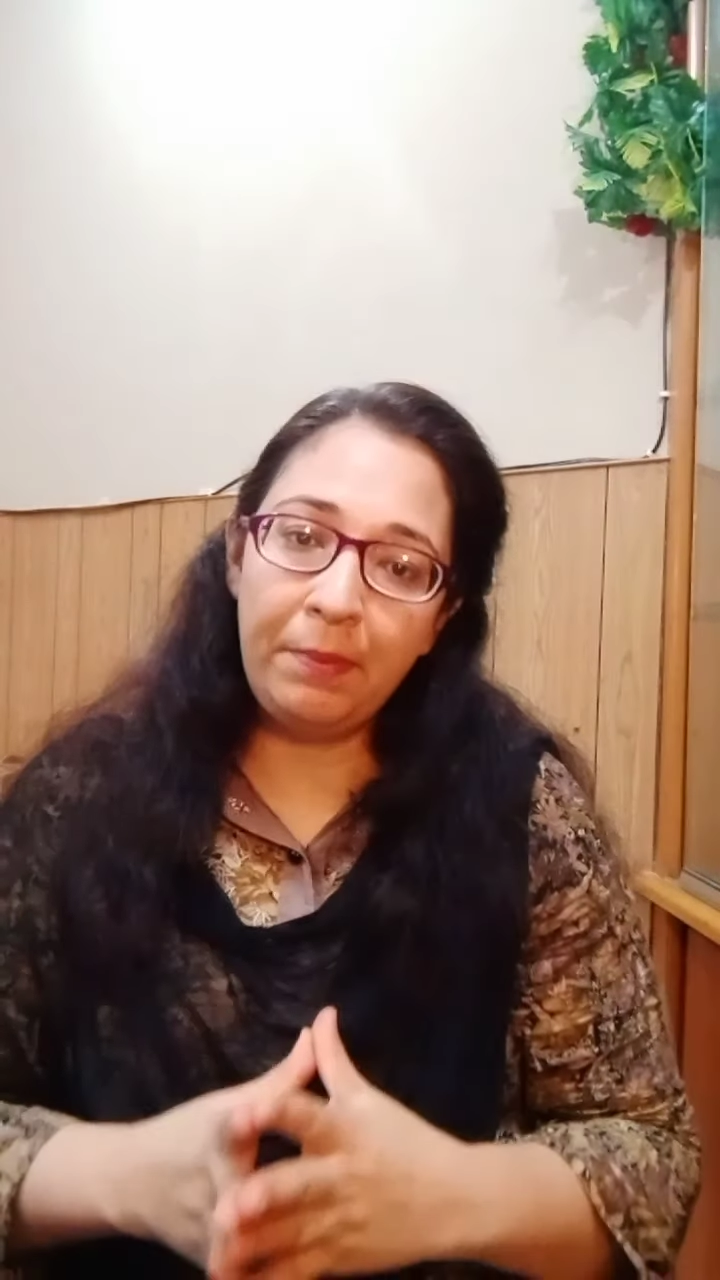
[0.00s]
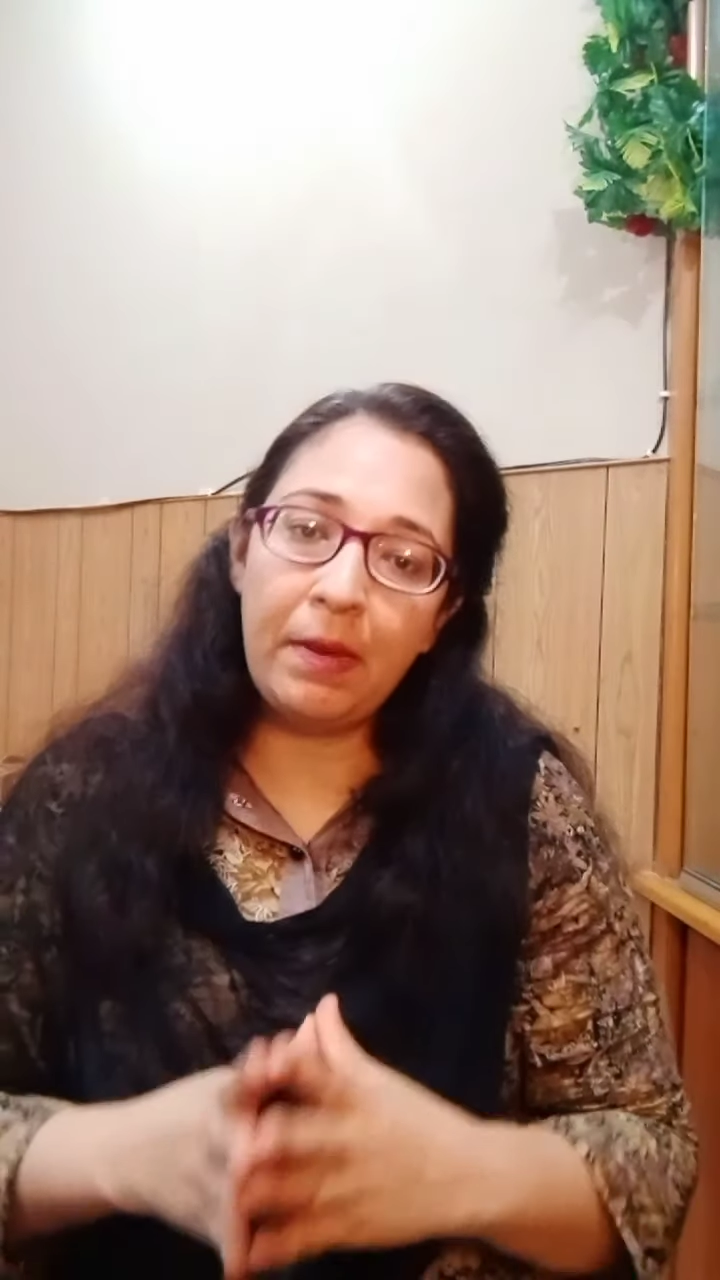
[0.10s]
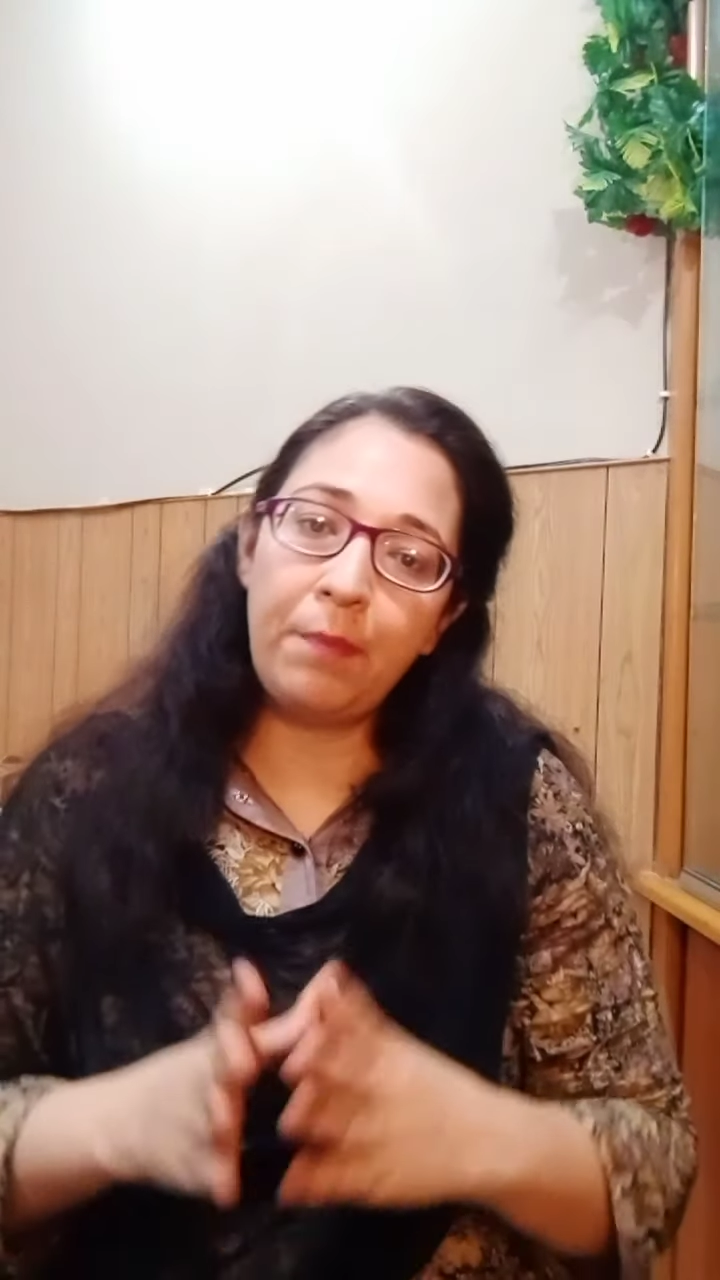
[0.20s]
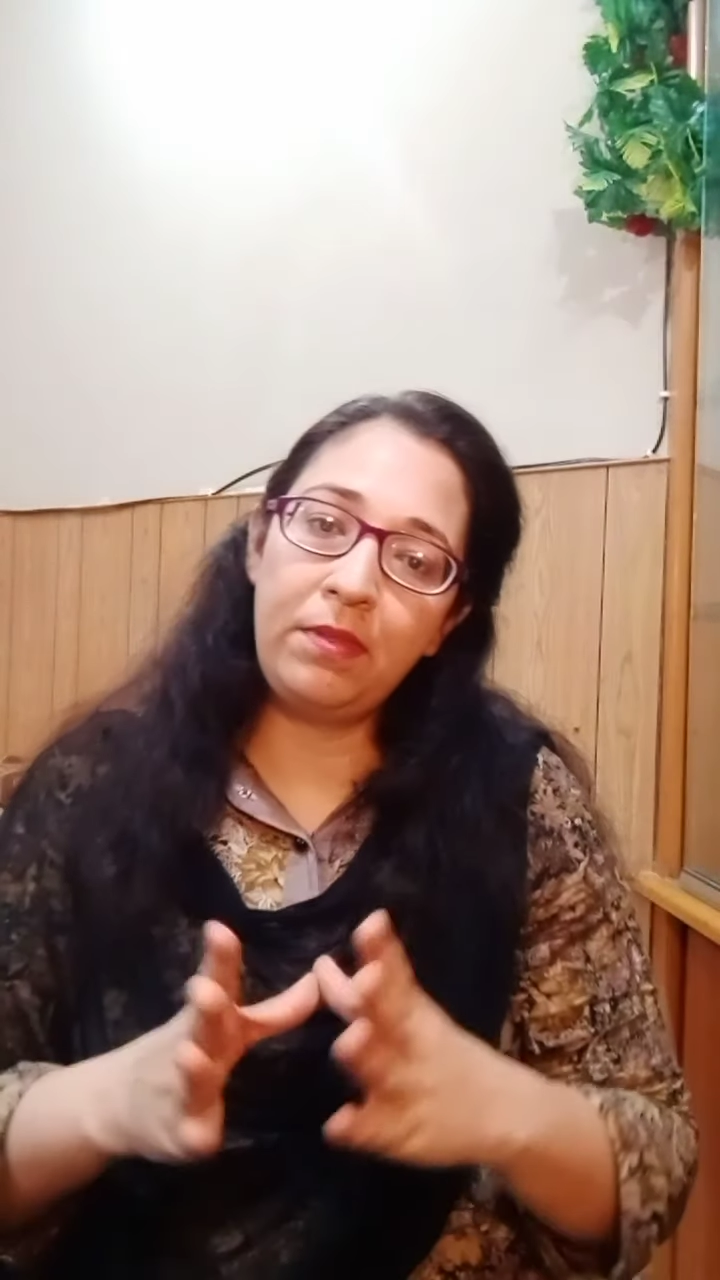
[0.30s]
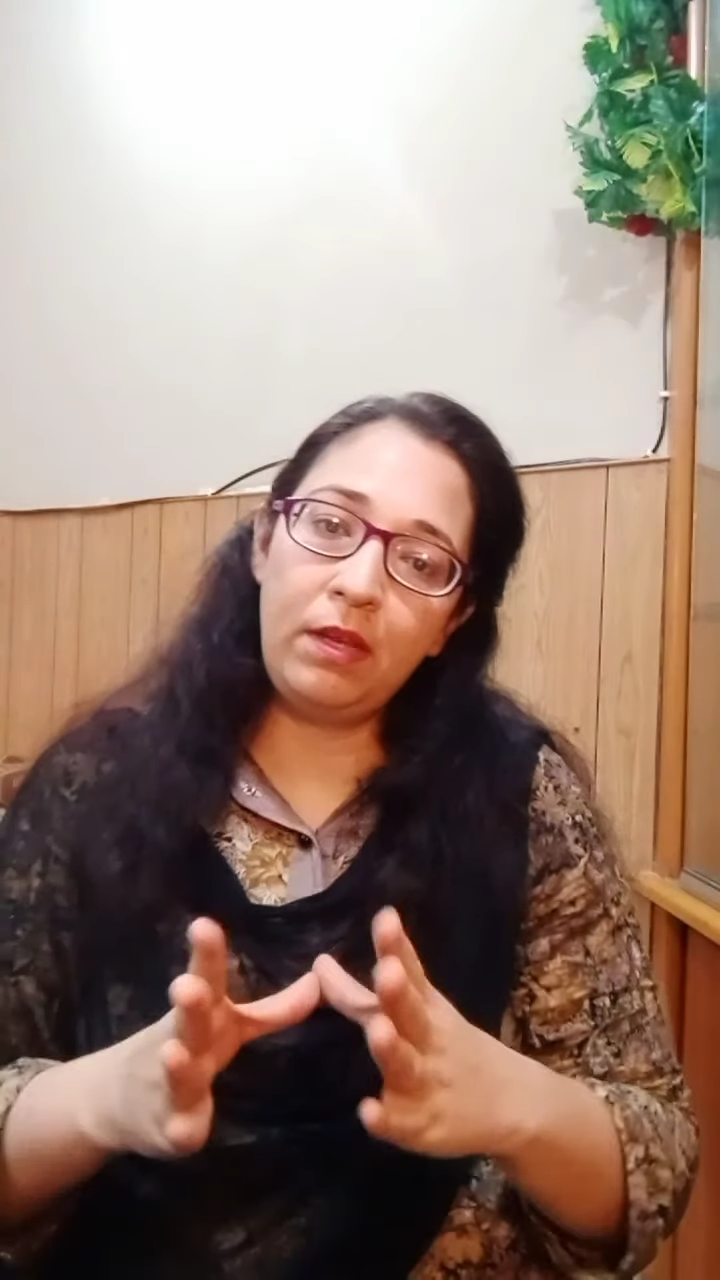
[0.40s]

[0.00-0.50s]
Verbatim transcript: मैं आपसे